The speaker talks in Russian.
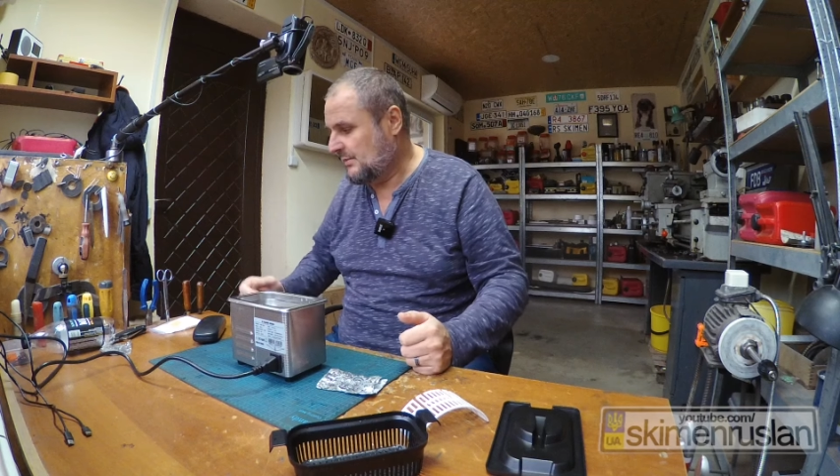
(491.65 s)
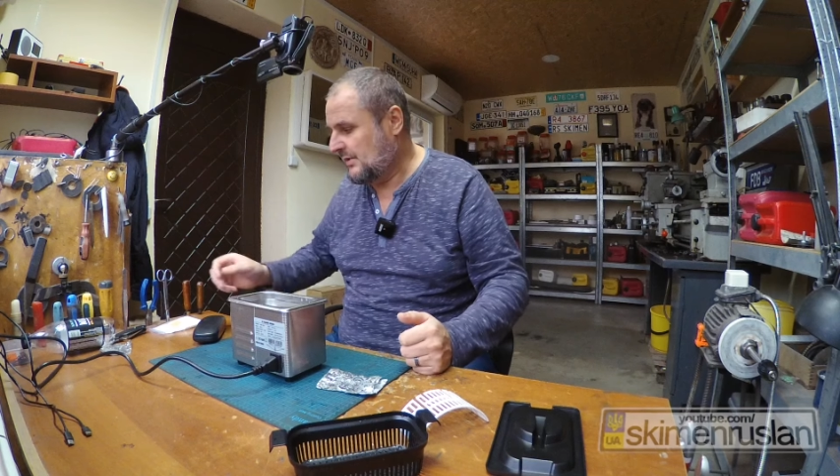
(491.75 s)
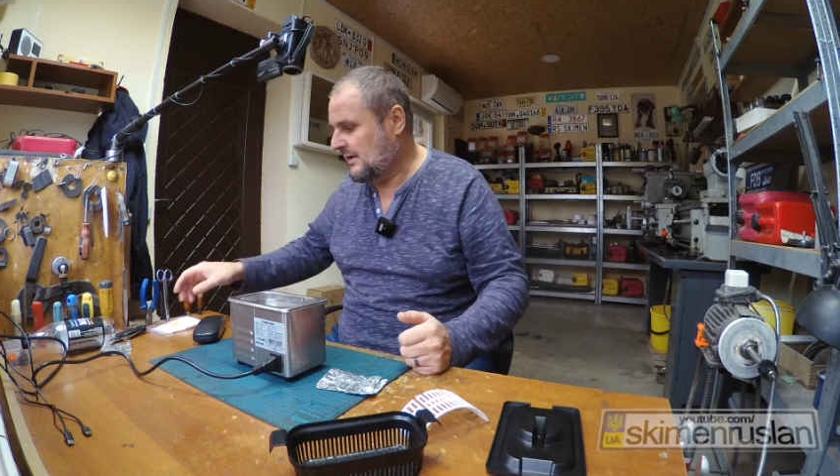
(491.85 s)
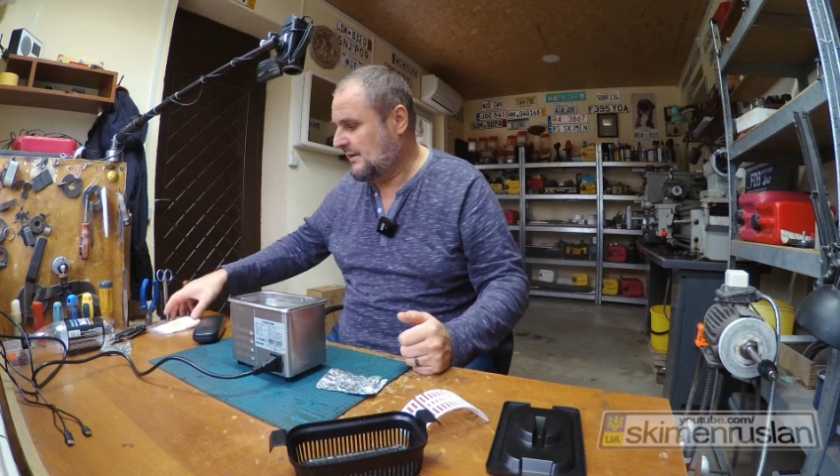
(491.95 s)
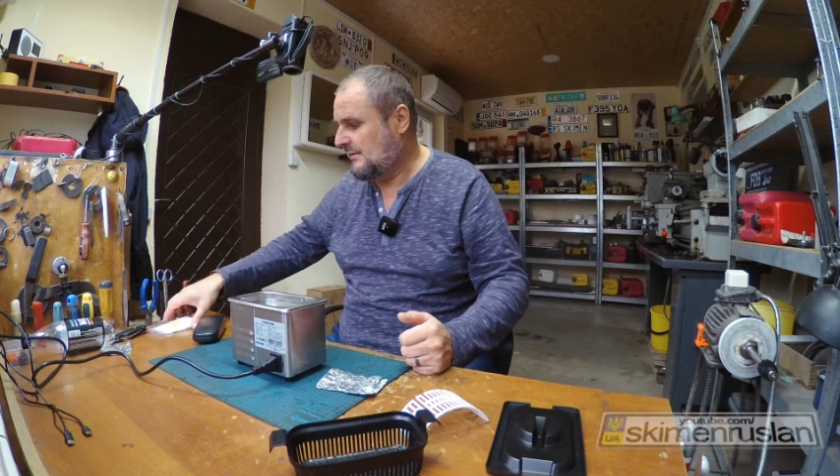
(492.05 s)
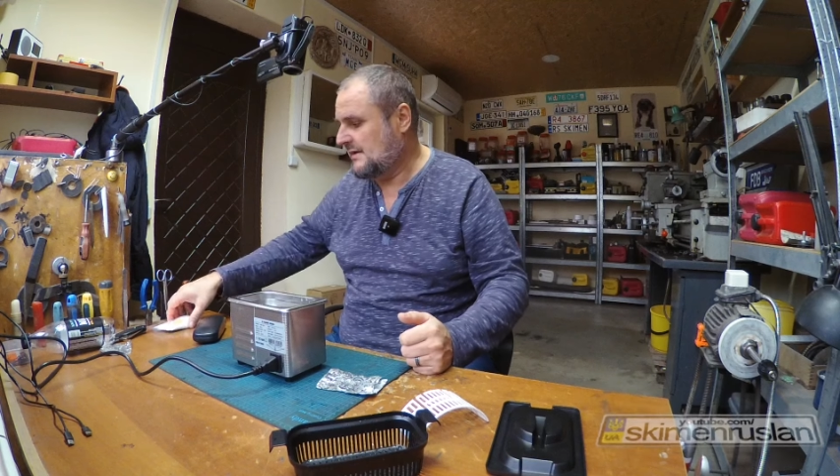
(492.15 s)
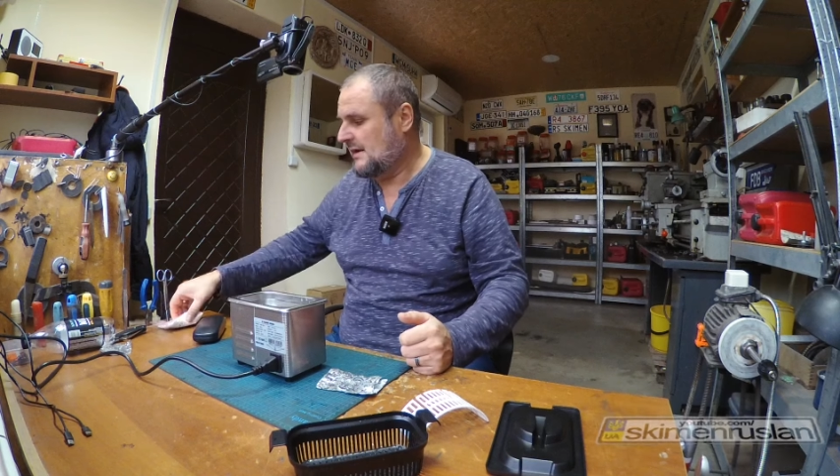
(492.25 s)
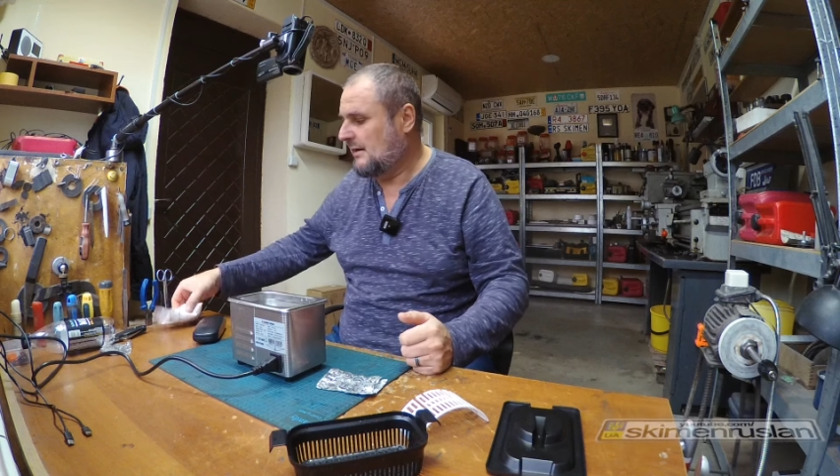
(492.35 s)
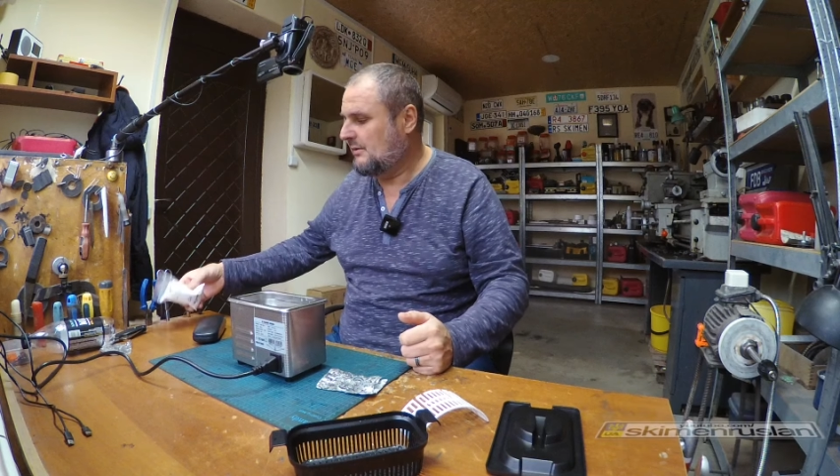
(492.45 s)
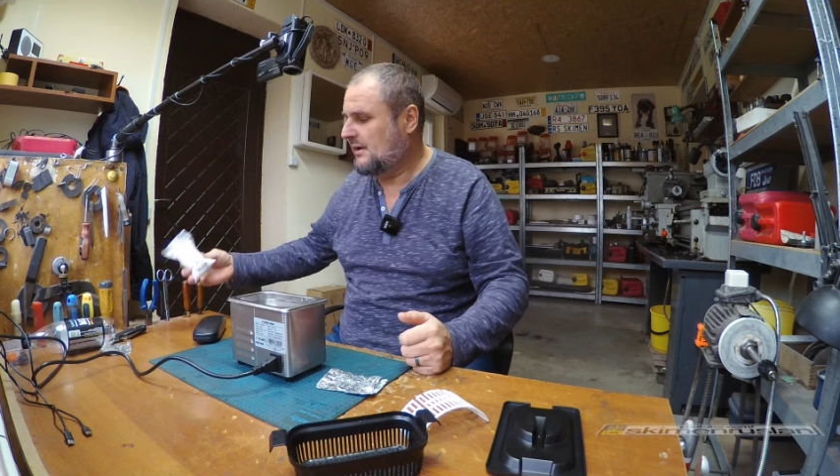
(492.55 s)
приноровиться.
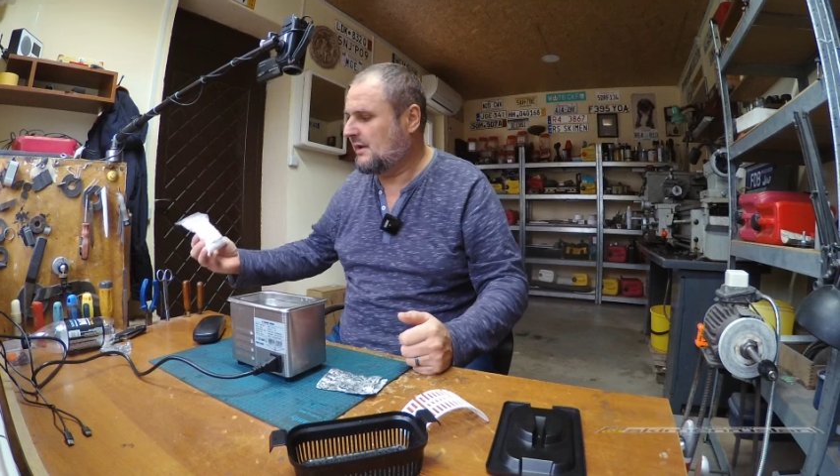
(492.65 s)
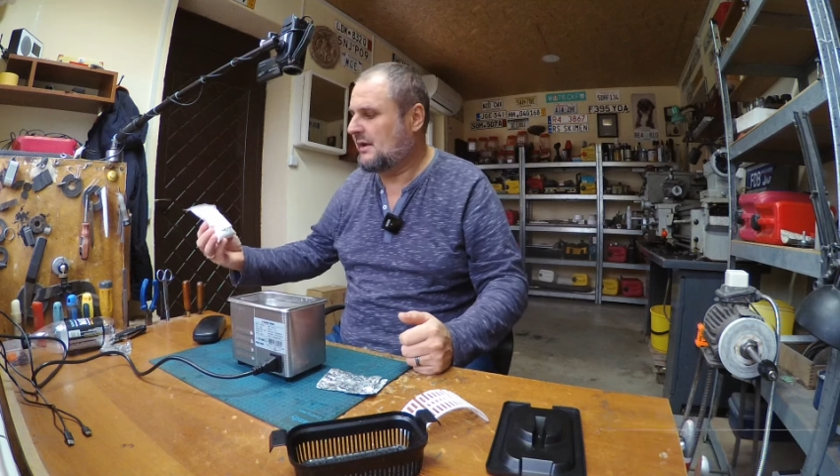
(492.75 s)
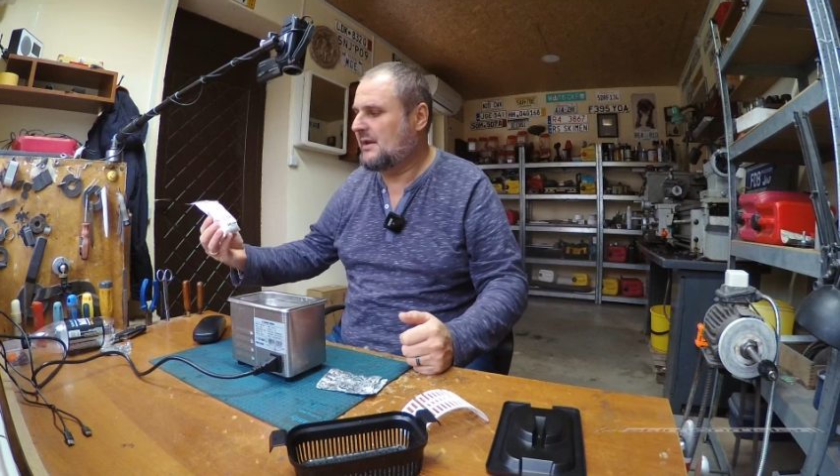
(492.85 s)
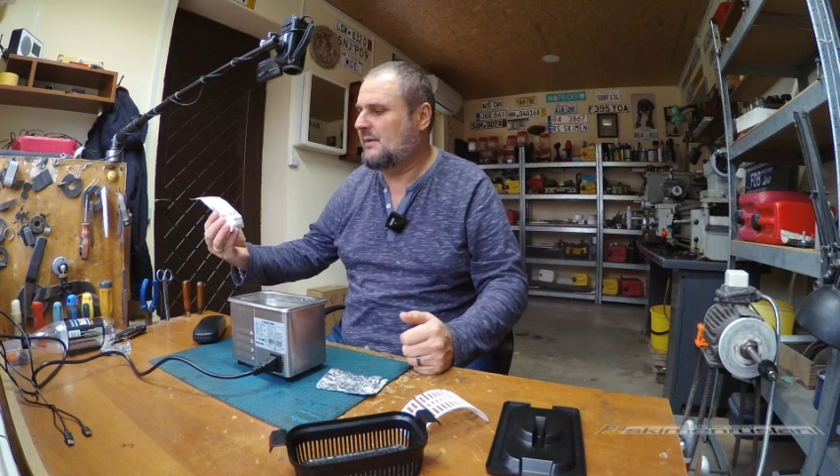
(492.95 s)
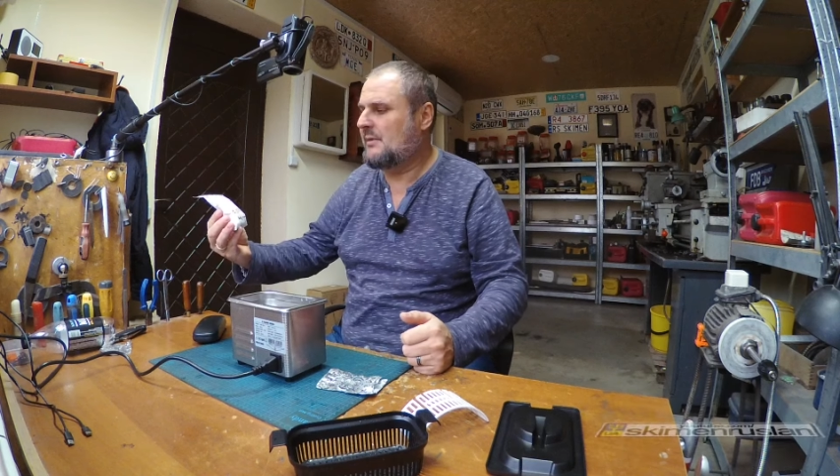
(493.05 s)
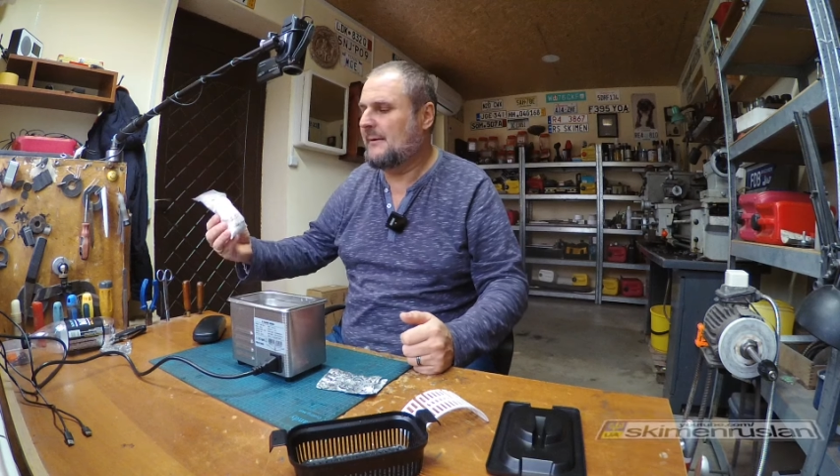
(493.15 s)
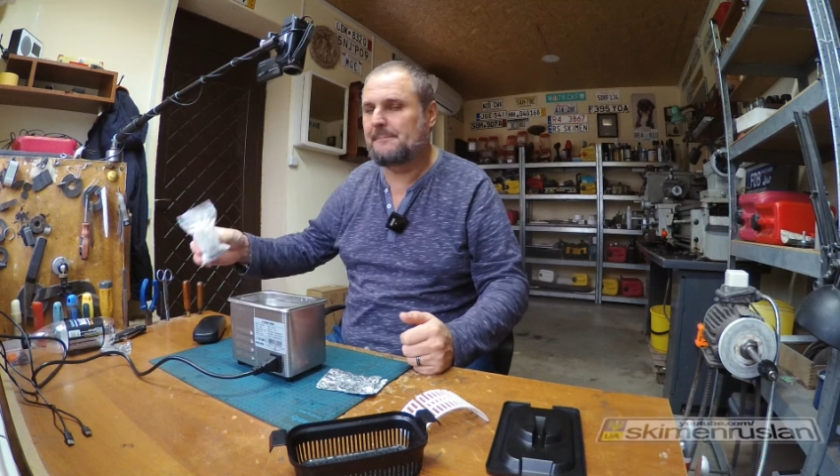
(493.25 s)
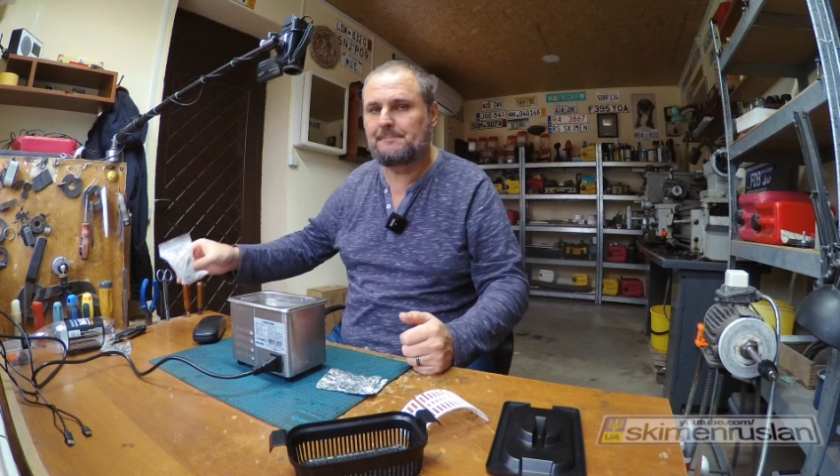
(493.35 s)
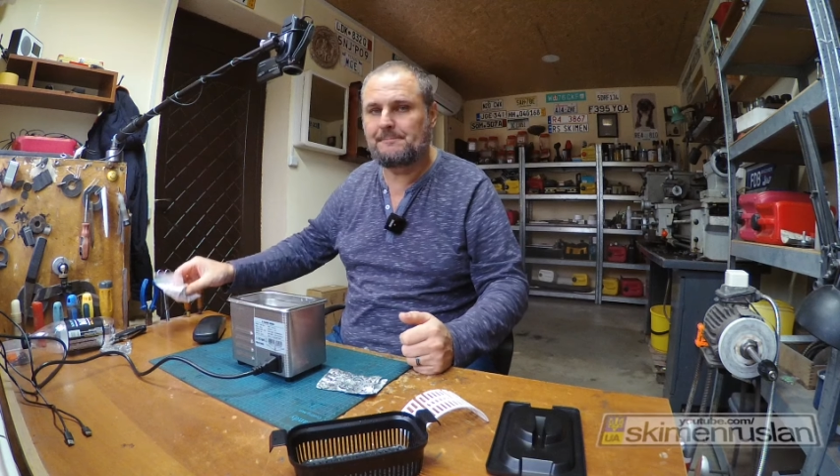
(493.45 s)
А вот эта химия,